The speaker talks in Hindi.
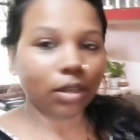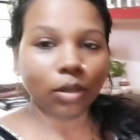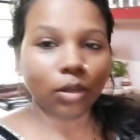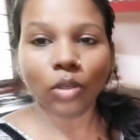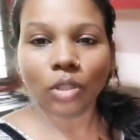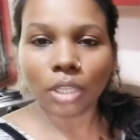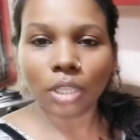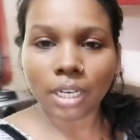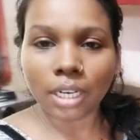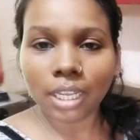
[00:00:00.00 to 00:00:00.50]

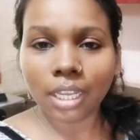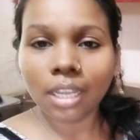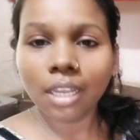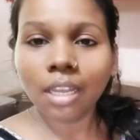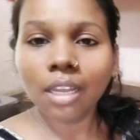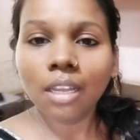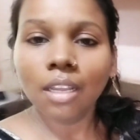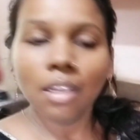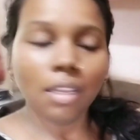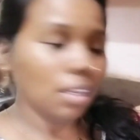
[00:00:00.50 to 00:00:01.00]
टू थ्री
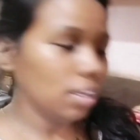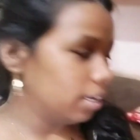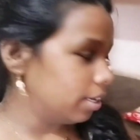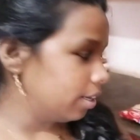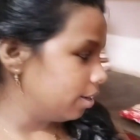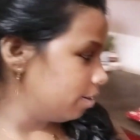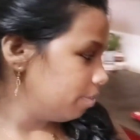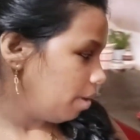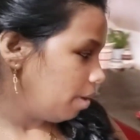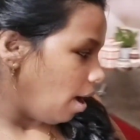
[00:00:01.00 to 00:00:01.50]

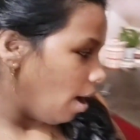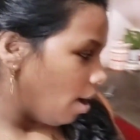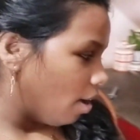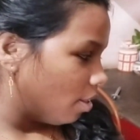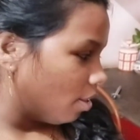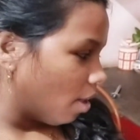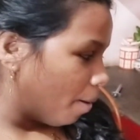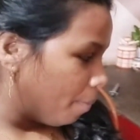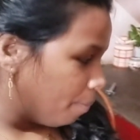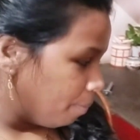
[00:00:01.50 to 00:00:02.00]

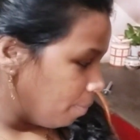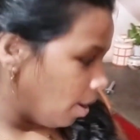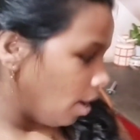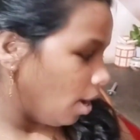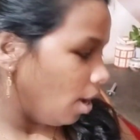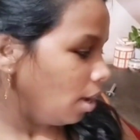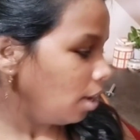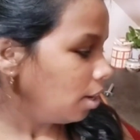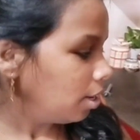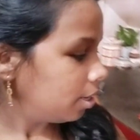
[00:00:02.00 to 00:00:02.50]
अम्मा
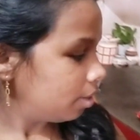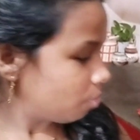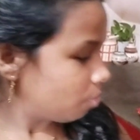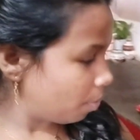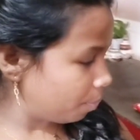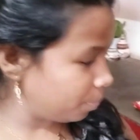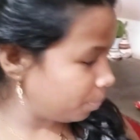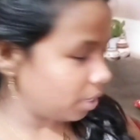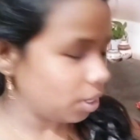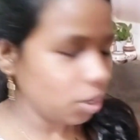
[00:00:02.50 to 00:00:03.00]

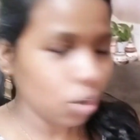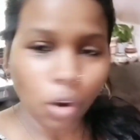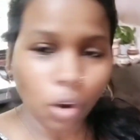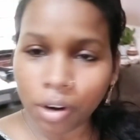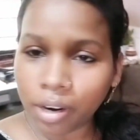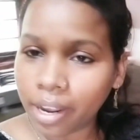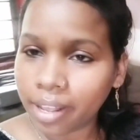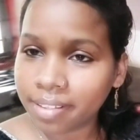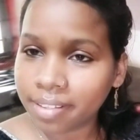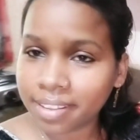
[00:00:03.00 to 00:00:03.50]
मम्मी और
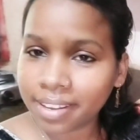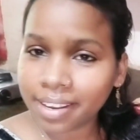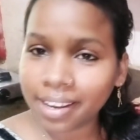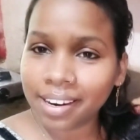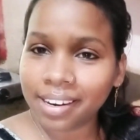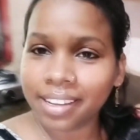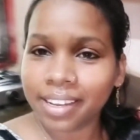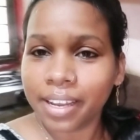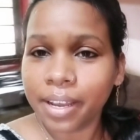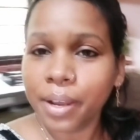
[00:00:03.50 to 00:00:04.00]
नैन्सी के
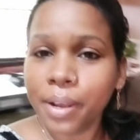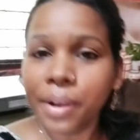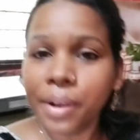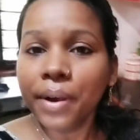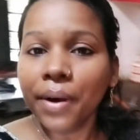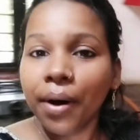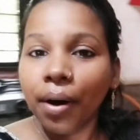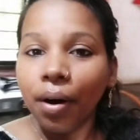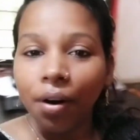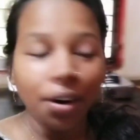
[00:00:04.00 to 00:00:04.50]
लिए
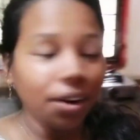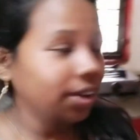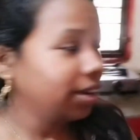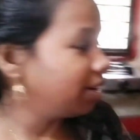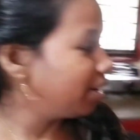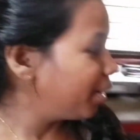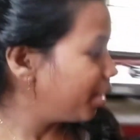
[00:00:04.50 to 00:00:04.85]
और